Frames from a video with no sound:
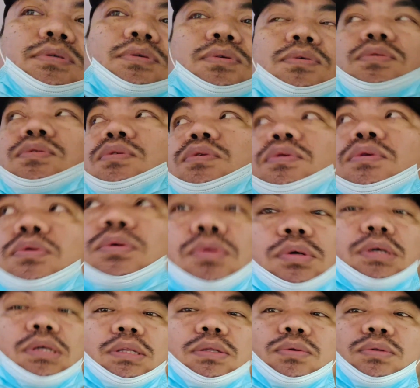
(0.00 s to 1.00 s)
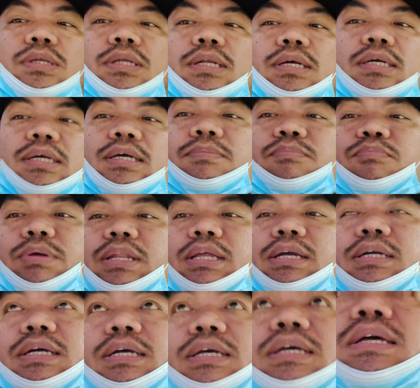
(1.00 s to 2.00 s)
So, ito talaga ang
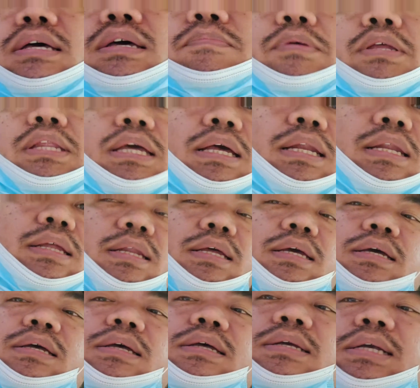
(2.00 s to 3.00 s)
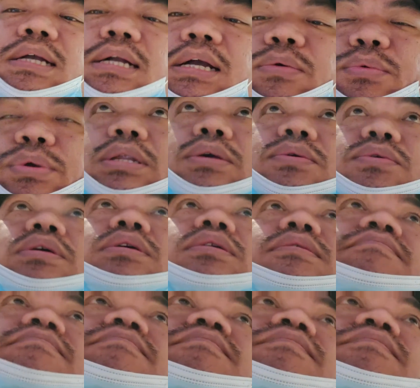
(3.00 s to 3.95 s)
pinaka-pinali na gagawin ko eh.